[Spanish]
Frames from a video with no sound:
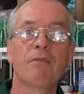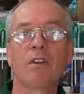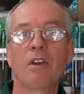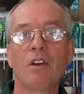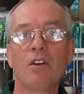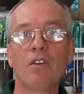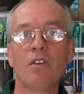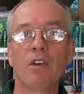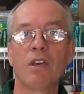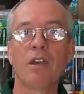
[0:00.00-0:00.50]

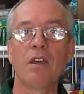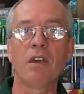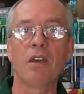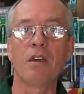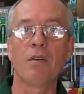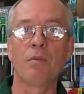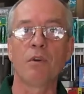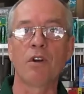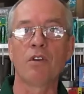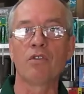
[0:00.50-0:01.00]
Creo
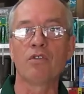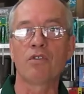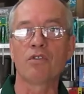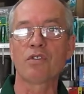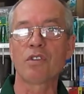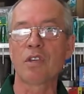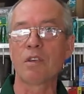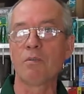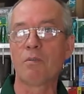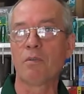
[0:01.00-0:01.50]
que, bueno,
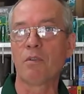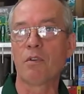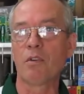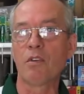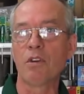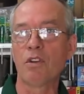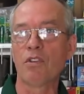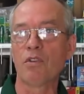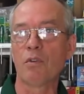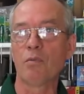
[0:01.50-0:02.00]
entonces
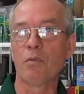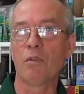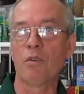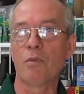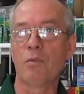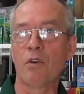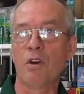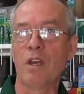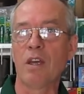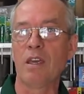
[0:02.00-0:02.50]
con esto
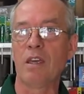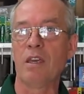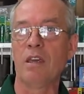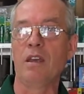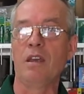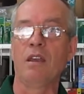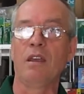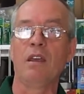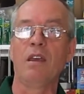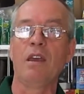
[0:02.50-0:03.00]
podemos
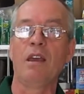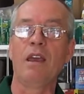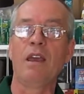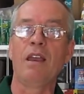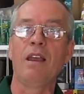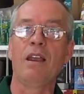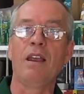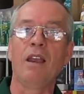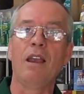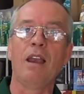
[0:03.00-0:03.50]
elegir
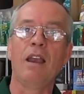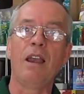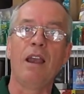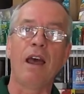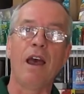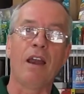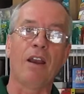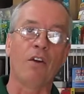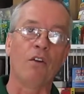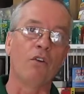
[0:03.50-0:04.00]
el
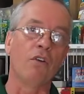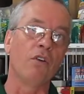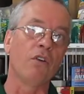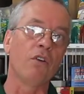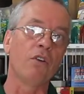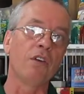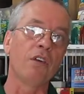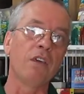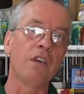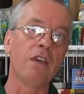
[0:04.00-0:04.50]
largo
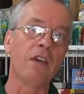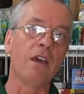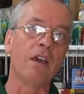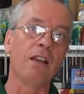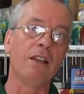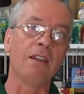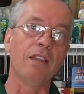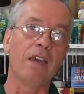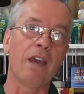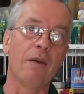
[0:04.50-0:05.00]
y
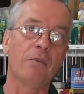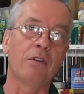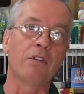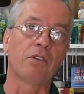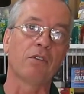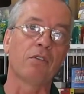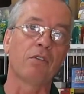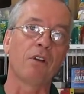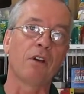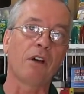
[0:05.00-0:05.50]
el
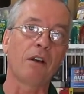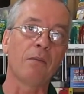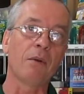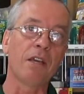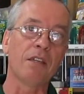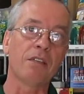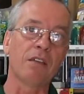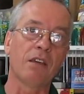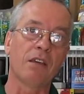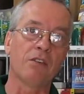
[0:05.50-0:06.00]
diámetro del
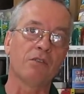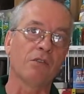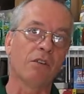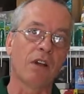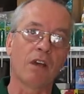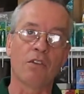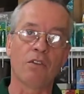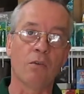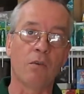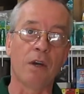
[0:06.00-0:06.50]
remache, que son
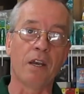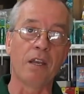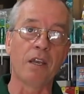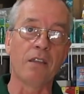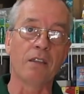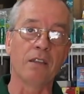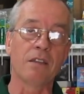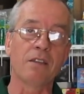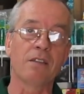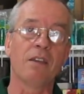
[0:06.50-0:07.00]
las dos
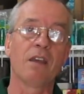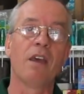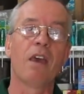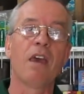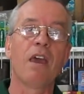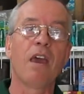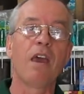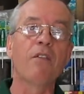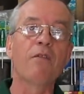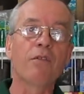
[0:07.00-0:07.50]
variantes,
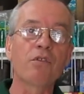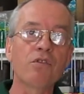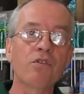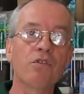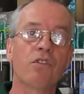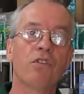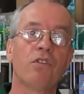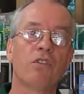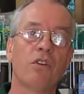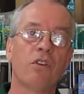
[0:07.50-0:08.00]
en
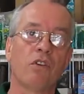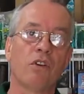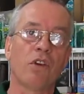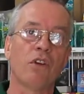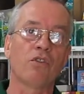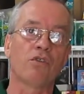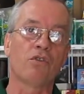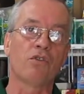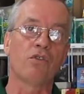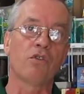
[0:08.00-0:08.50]
función de lo que
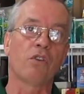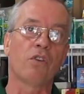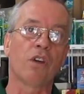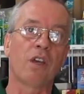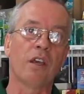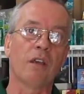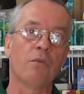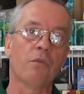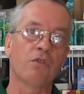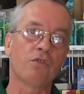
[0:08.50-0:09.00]
nosotros
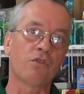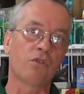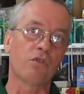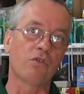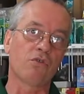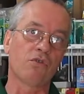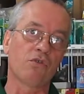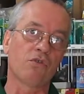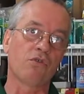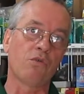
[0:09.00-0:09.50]
queremos
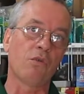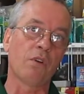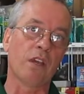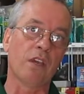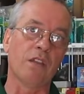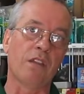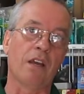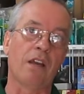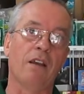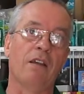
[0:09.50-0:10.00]

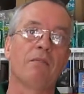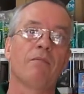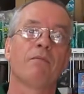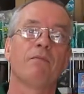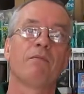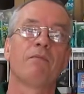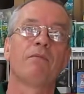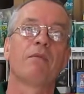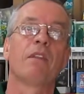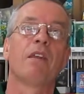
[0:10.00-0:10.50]
sujetar.
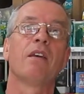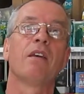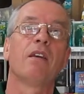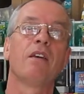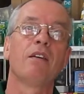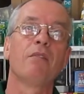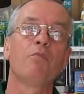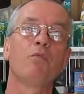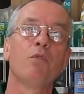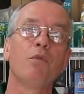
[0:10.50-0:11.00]

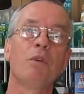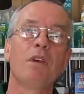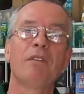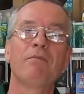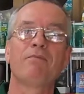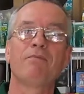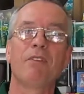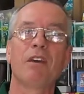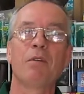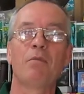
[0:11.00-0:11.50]
Muy
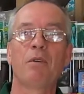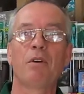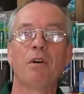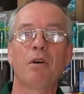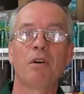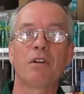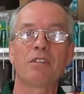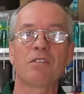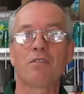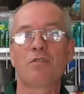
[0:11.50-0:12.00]
bien, espero
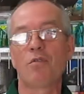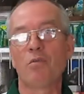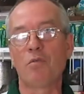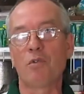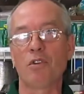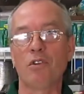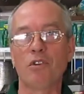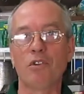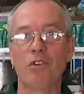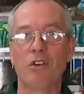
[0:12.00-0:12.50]
haber sido un
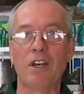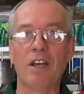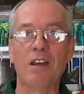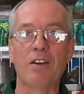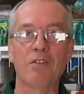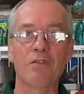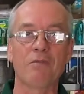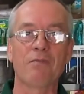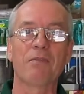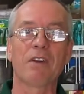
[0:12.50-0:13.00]
poquito
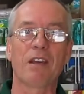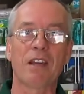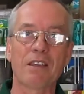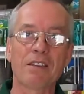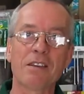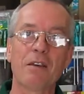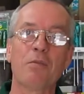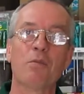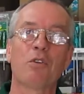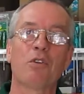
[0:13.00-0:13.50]
claro.
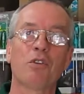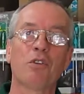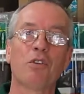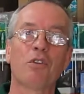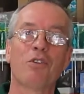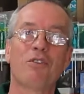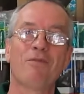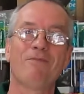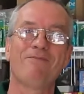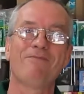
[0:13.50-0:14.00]
Gracias por
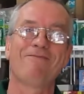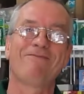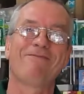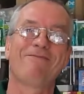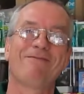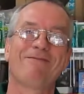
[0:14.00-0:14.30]
todo.